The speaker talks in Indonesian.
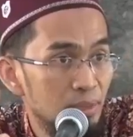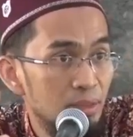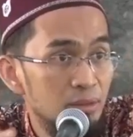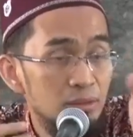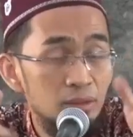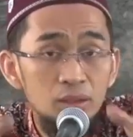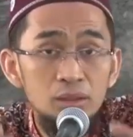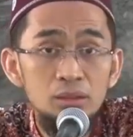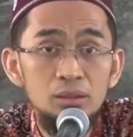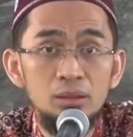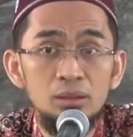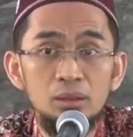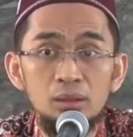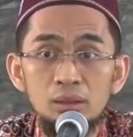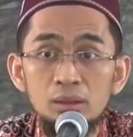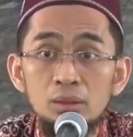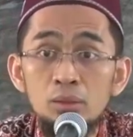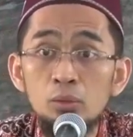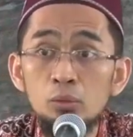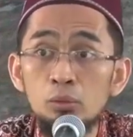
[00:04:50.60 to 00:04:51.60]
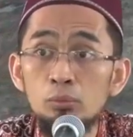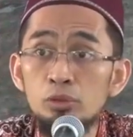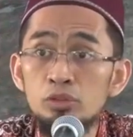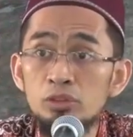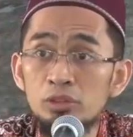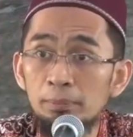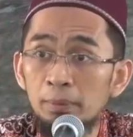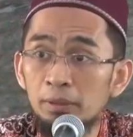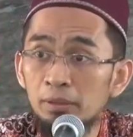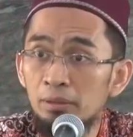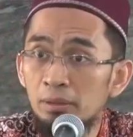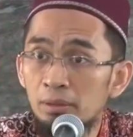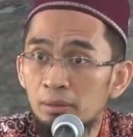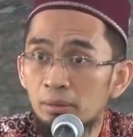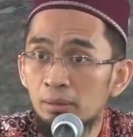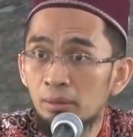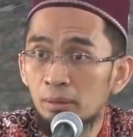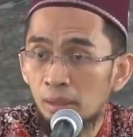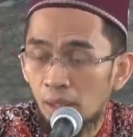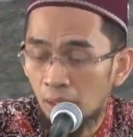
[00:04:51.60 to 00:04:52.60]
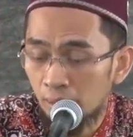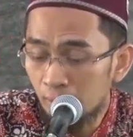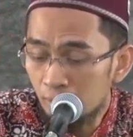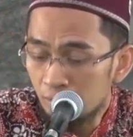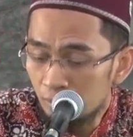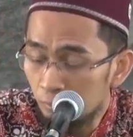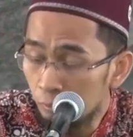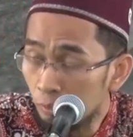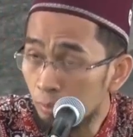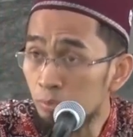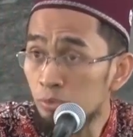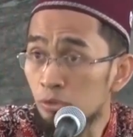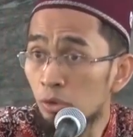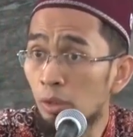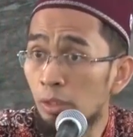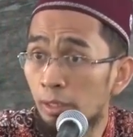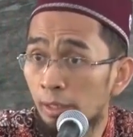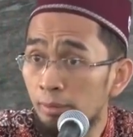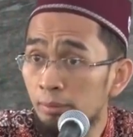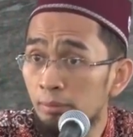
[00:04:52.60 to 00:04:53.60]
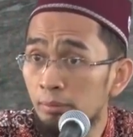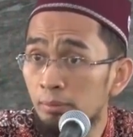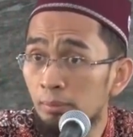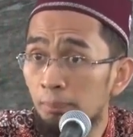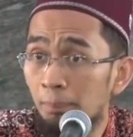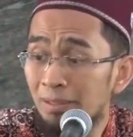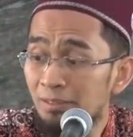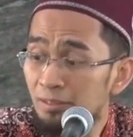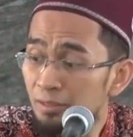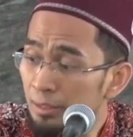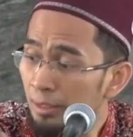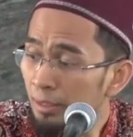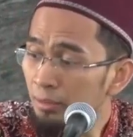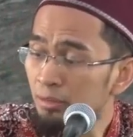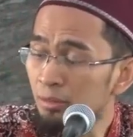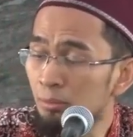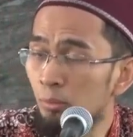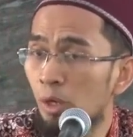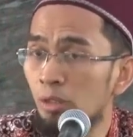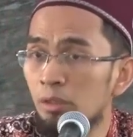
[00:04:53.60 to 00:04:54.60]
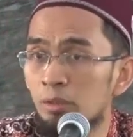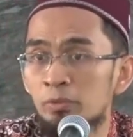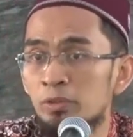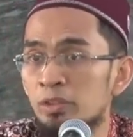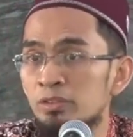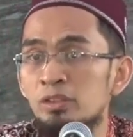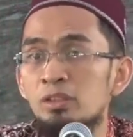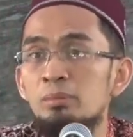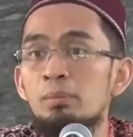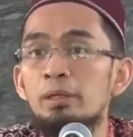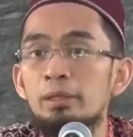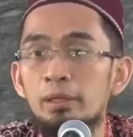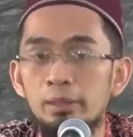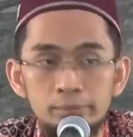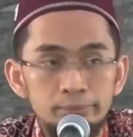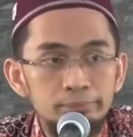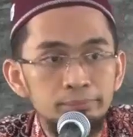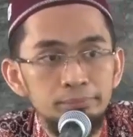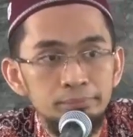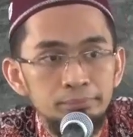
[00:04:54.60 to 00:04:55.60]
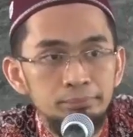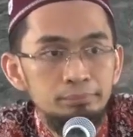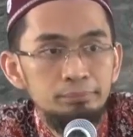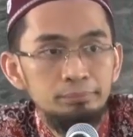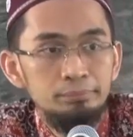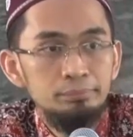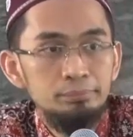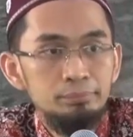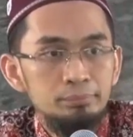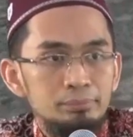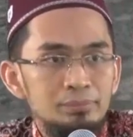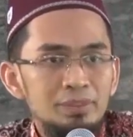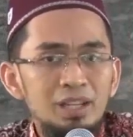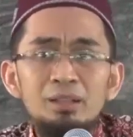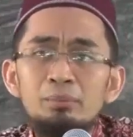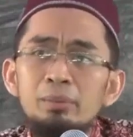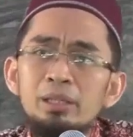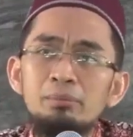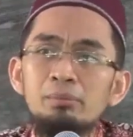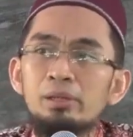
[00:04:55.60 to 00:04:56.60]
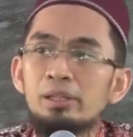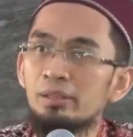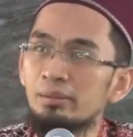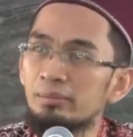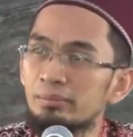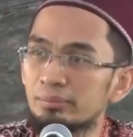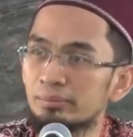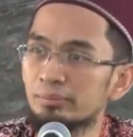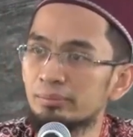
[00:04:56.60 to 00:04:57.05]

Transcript: Jadi rumus cepatnya Anda sebelum sholat pastikan semua aktivitas ibadah. Jangan main-main.